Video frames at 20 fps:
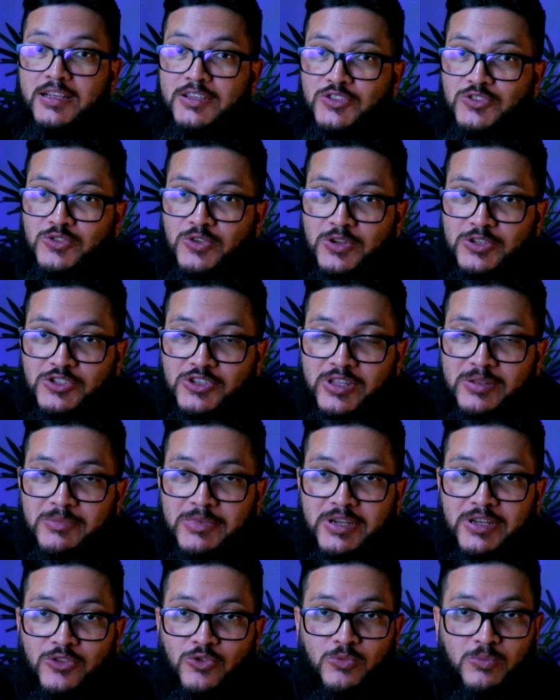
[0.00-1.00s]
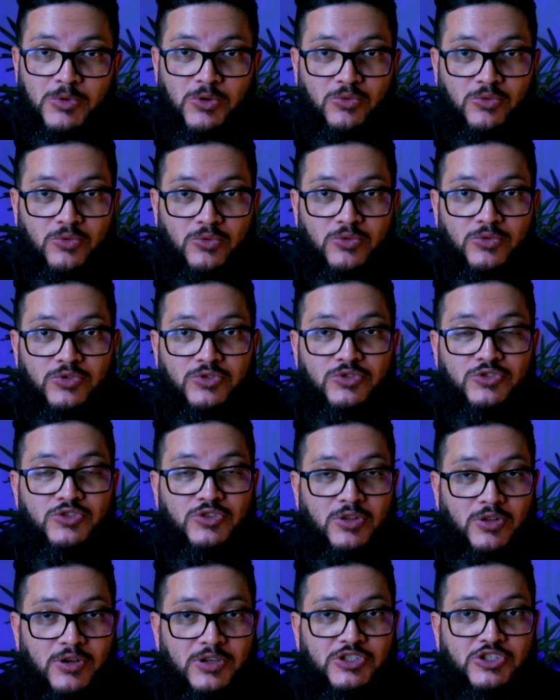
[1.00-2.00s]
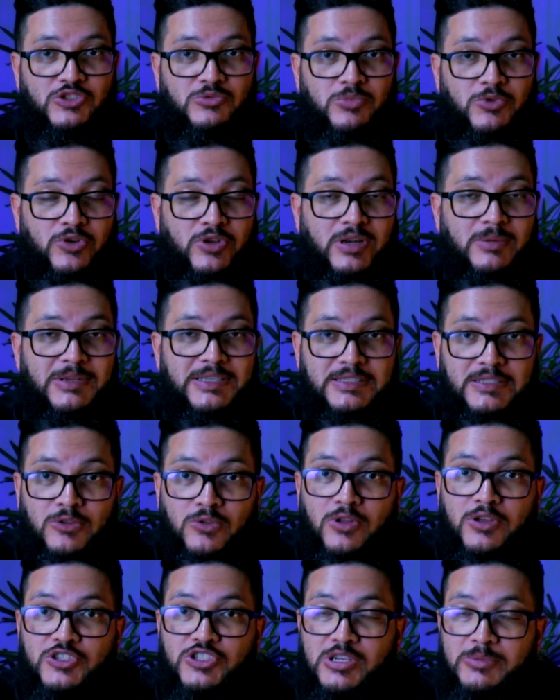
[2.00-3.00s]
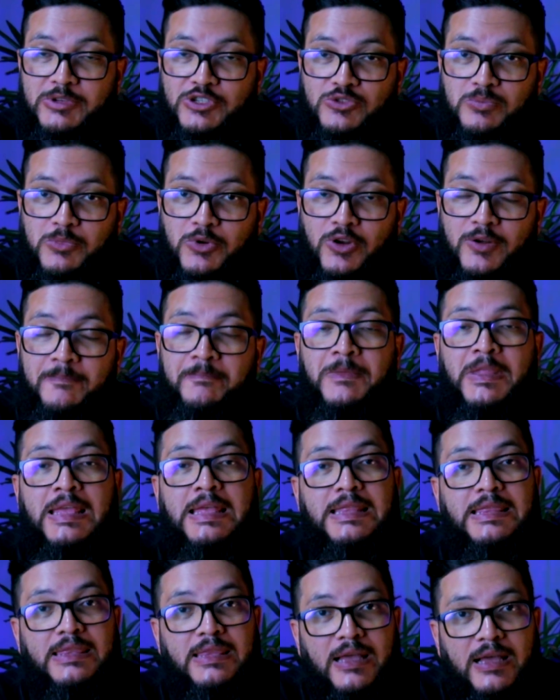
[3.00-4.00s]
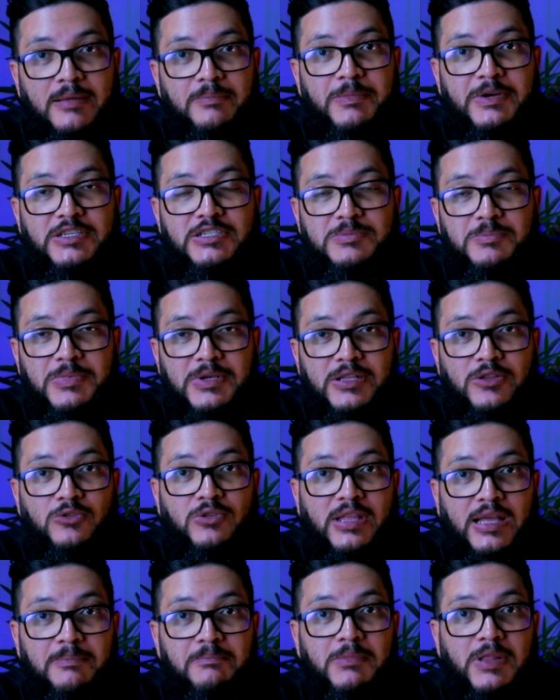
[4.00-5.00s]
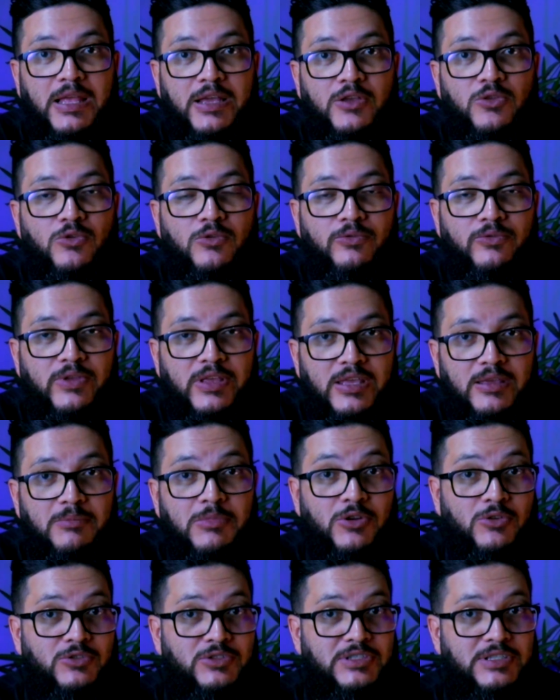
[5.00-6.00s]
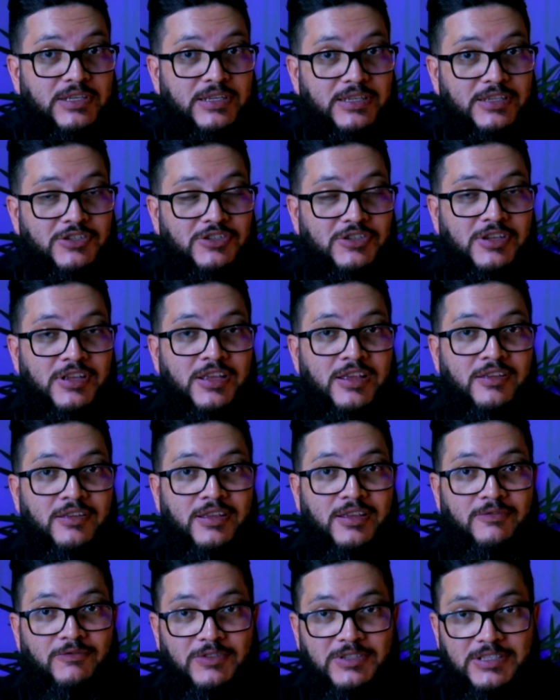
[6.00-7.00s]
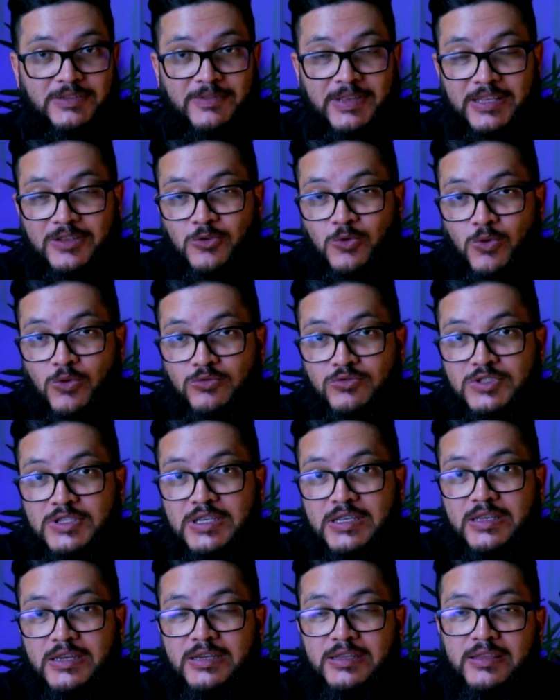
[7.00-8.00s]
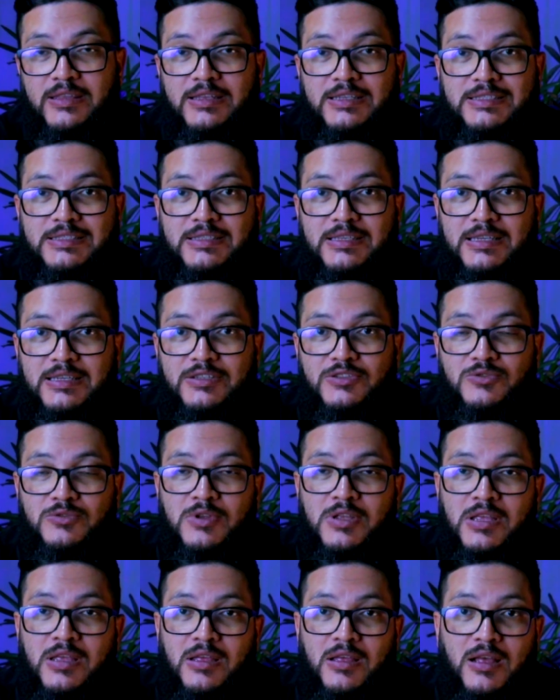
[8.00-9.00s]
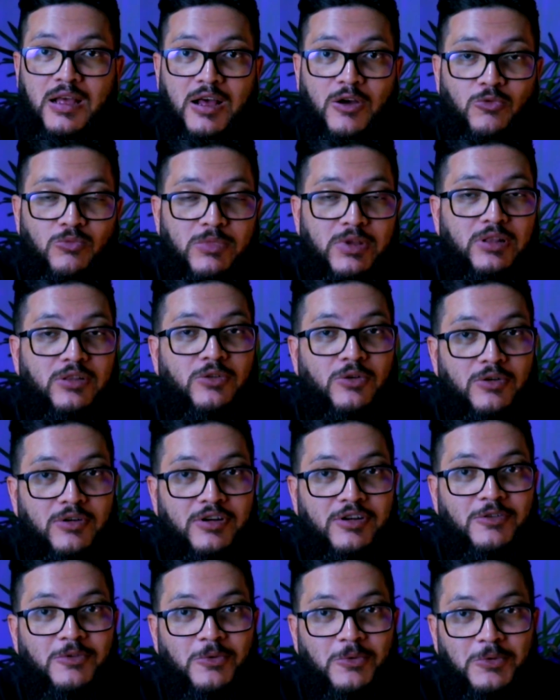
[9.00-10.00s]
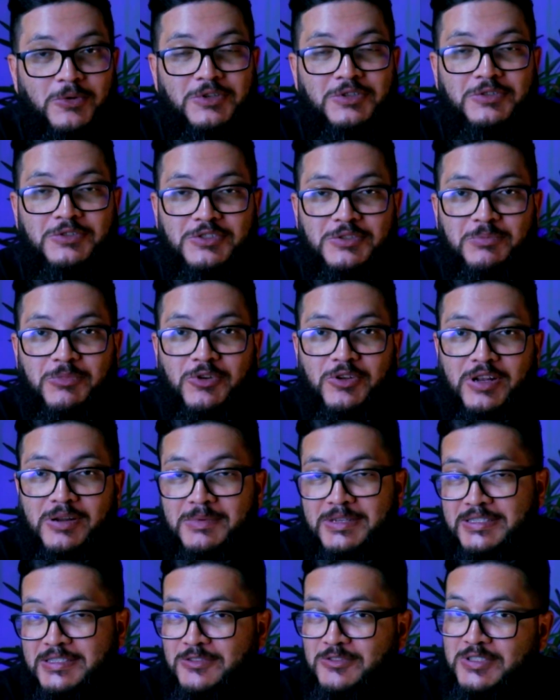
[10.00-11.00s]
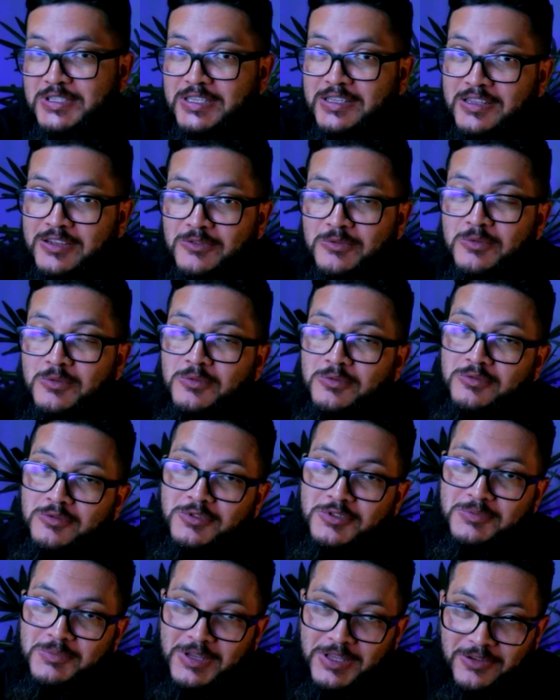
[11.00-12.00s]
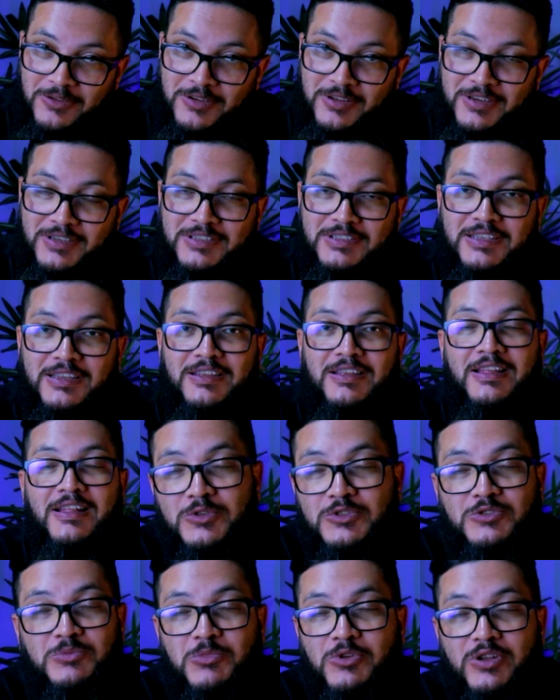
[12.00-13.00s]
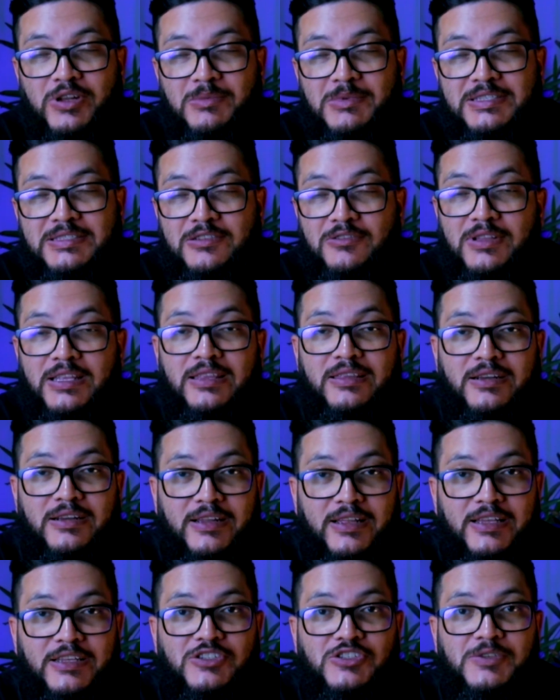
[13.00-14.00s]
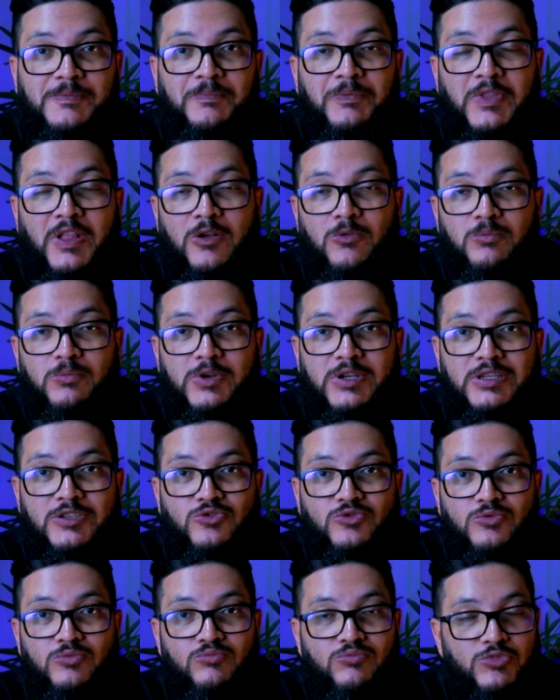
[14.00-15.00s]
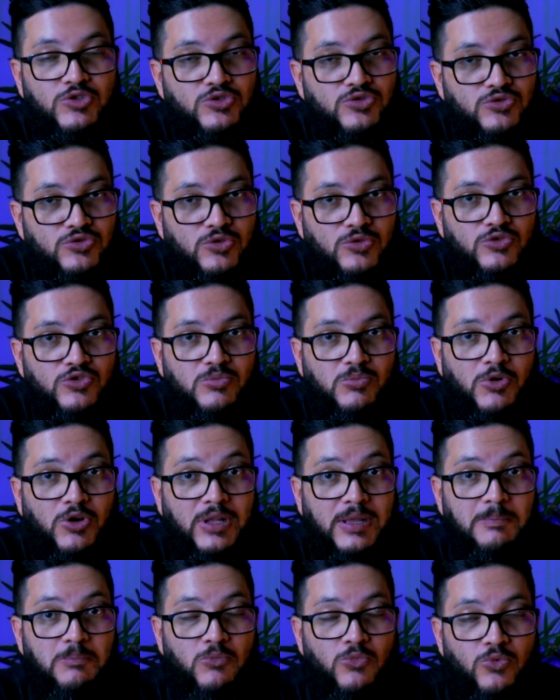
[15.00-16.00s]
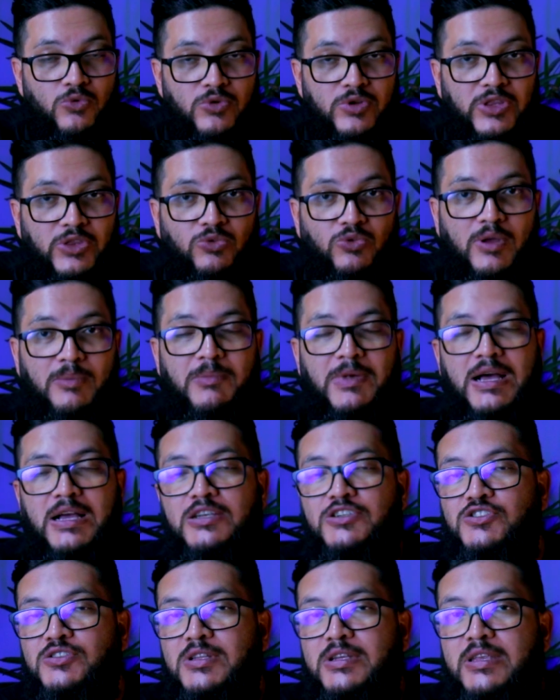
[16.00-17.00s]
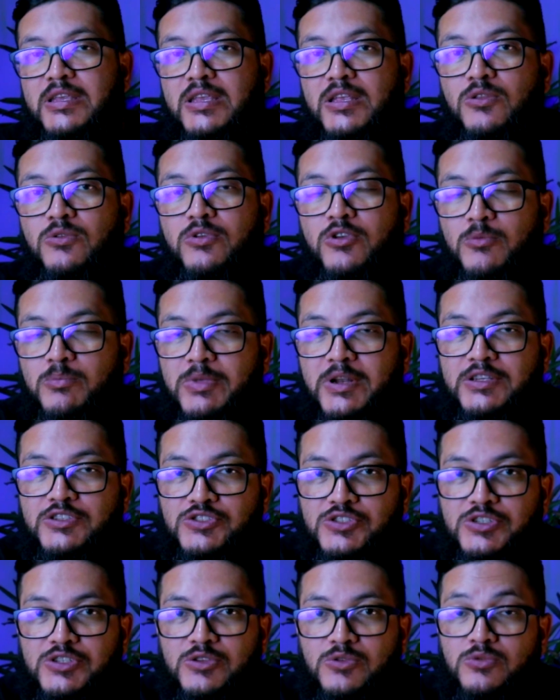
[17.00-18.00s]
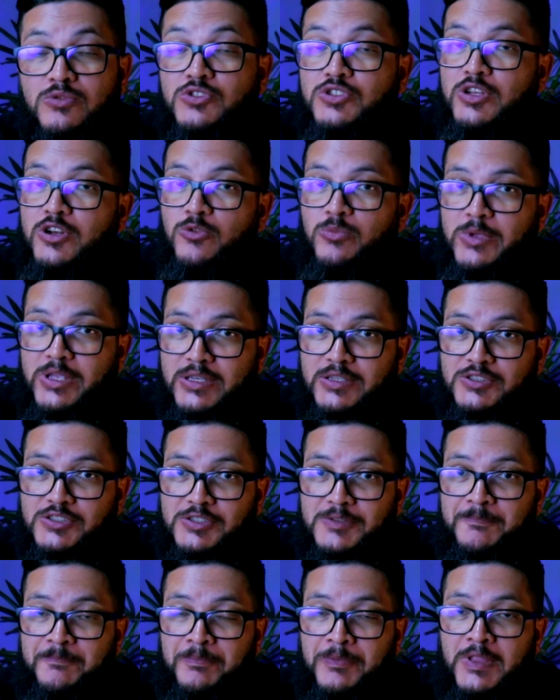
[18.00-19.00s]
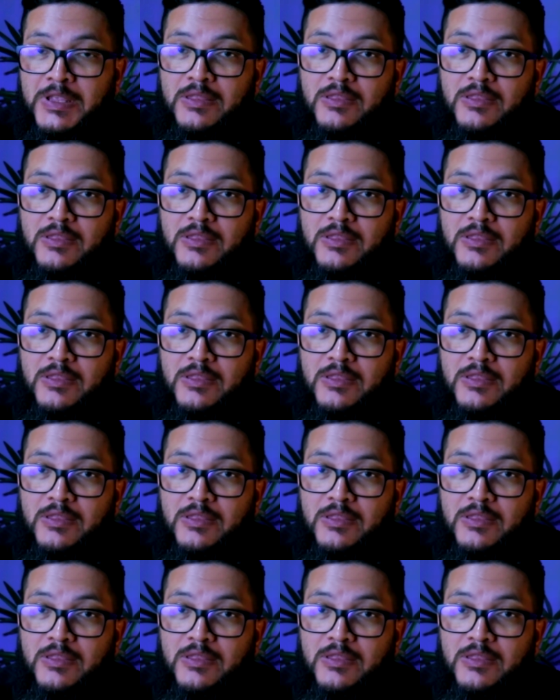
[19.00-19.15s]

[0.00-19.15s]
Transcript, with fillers: Aí só te lembrando, o meu curso de lógica de programação Logicamente Pro está participando da Black November, ou seja, você vai conseguir ter acesso ao melhor curso de programação, se não um dos melhores, né? Curso de programação da internet a um preço show de bola, muito abaixo daquilo que eu pratico geralmente.